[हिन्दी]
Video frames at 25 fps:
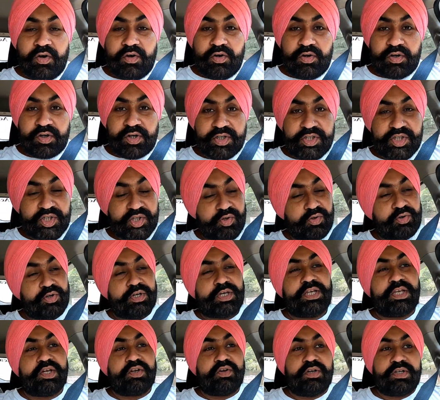और
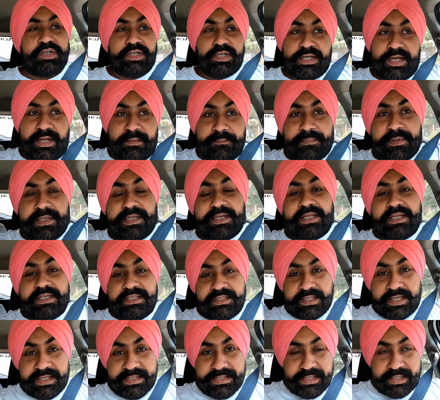सॉरी गोल्डन टेम्पल
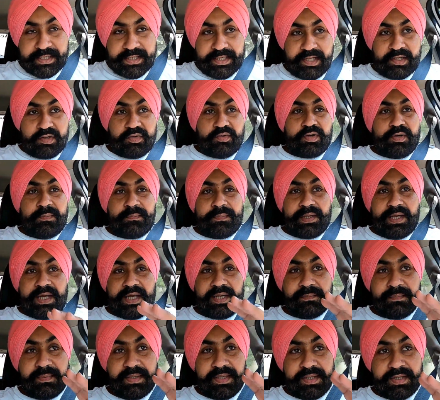नहीं जा सके क्योंकि
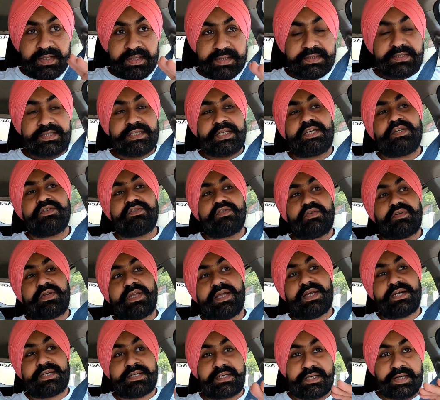प्लान में चेंज हो
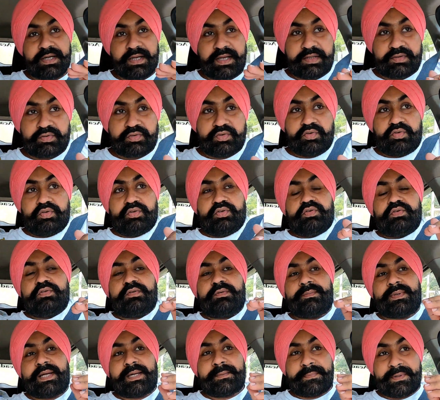गया एक तो
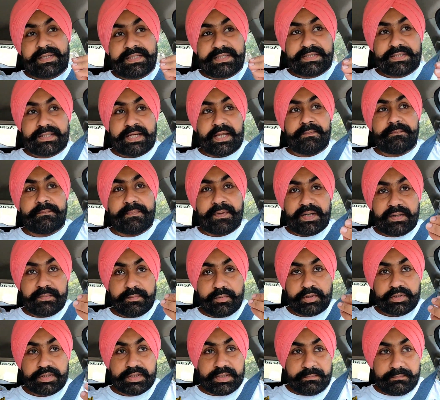हमारे पास टाइम पीरियड
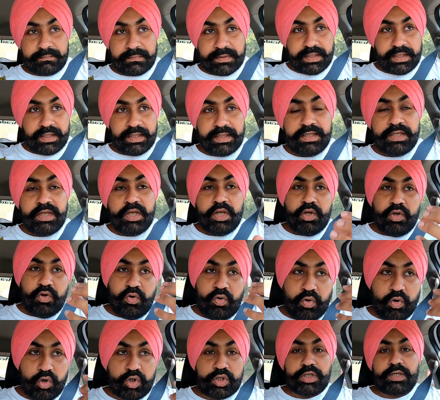बहुत कम था
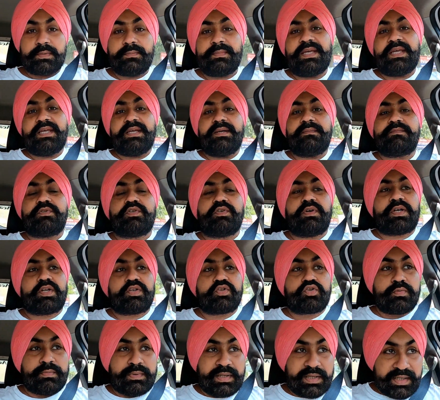होटल में ही हम जो है
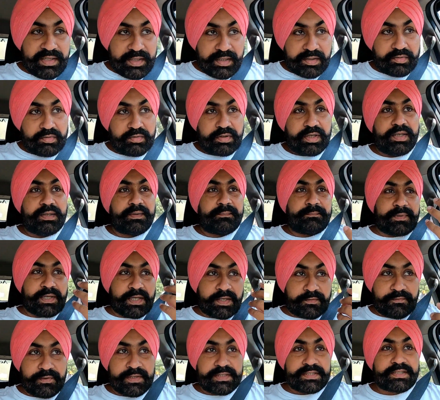ना सुबह लेट उठे
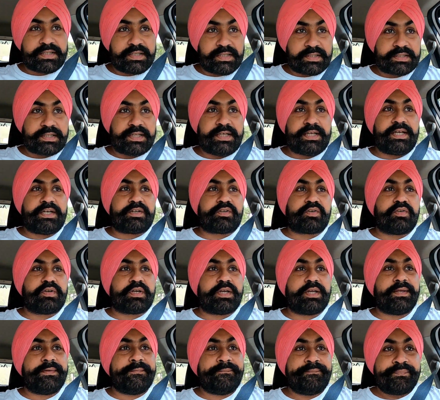ब्रेकफास्ट करते लेट हो
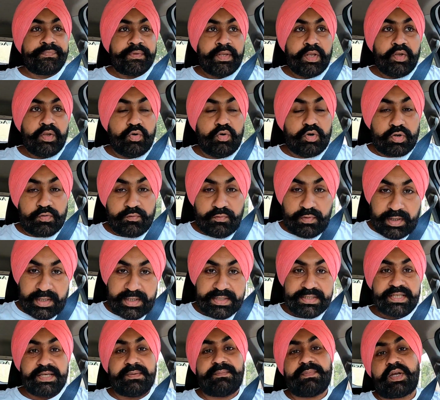गए और
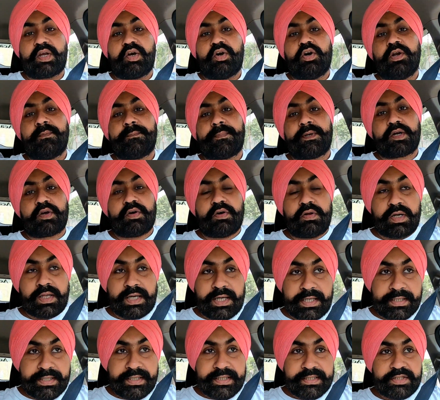वहां से हमें कॉल पर कॉल
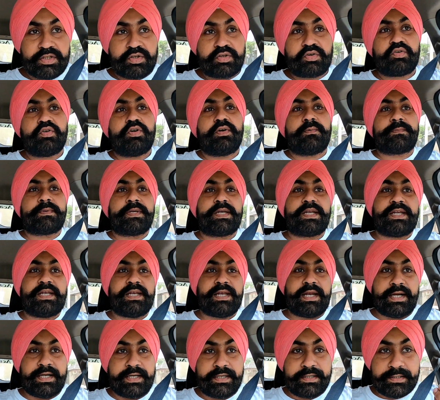आ रही है जिनको अपने
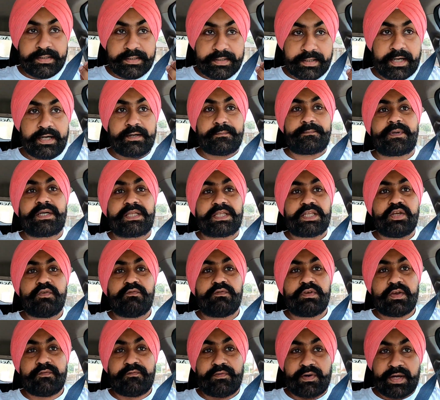लैंड रेंट पर दी
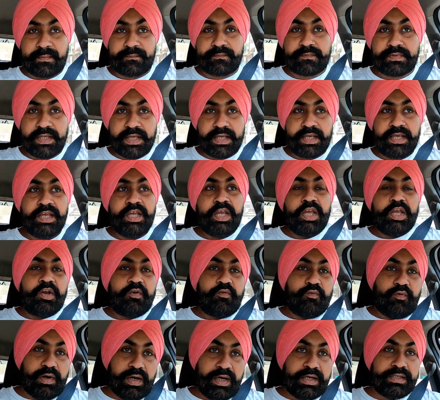हुई है फार्म से
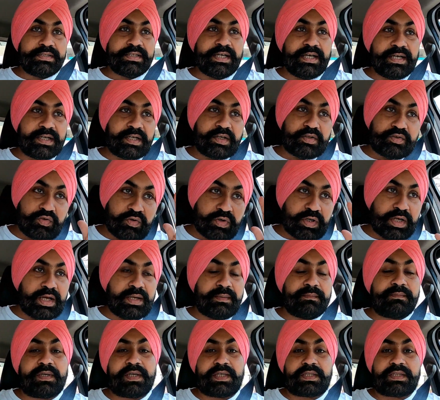वहां जाकर जो
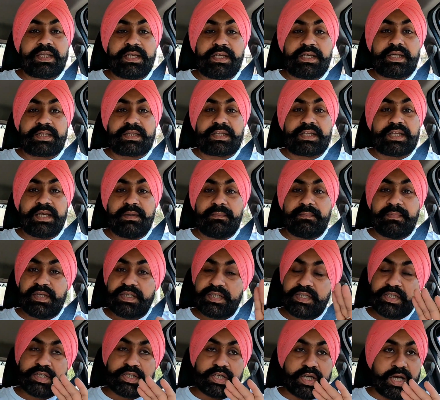काम करते करते हमें
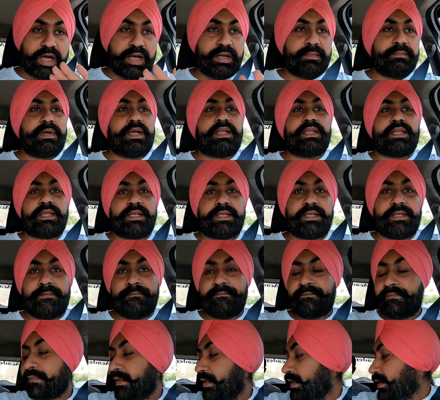शाम आ
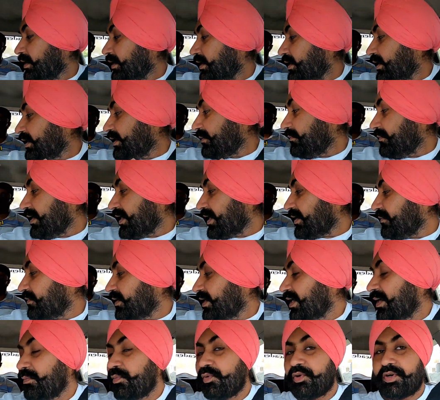जाएगी अरे मैडम
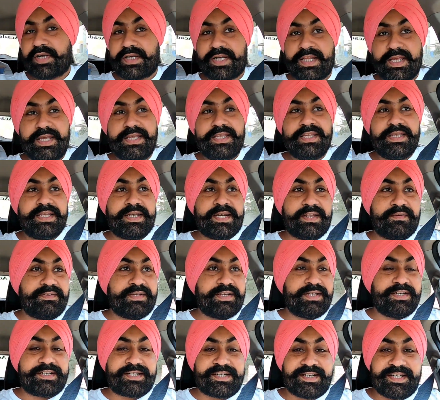क्या बोल रही है ये
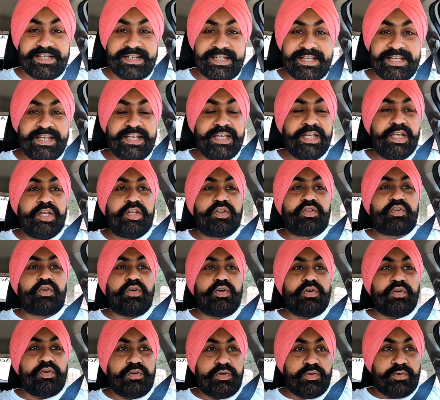नेविगेटर वाली तो
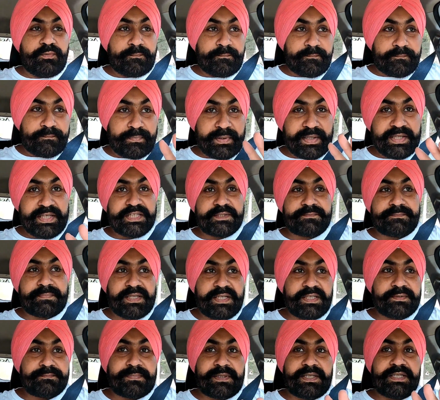प्लीज
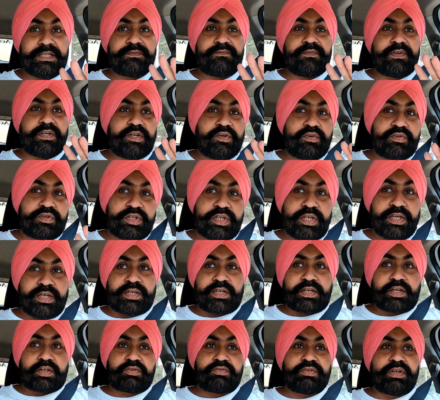प्लीज प्लीज वीडियो
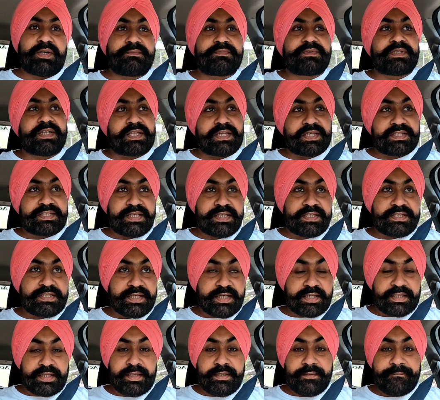शेयर कर दो आप ज्यादा से
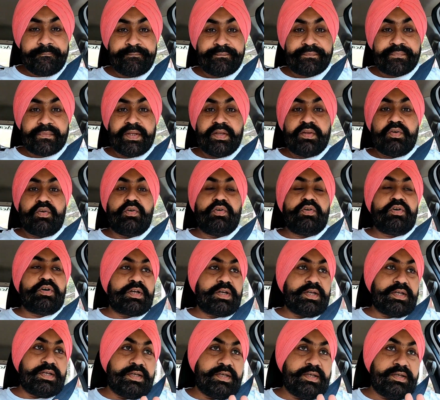ज्यादा
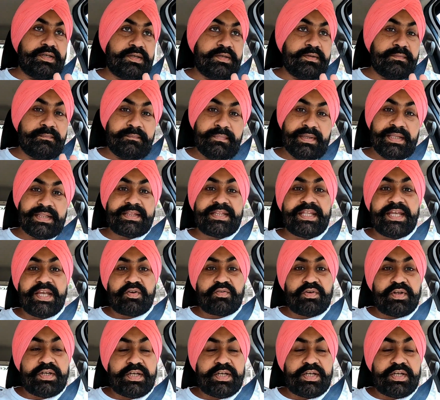और uh, मिलते हैं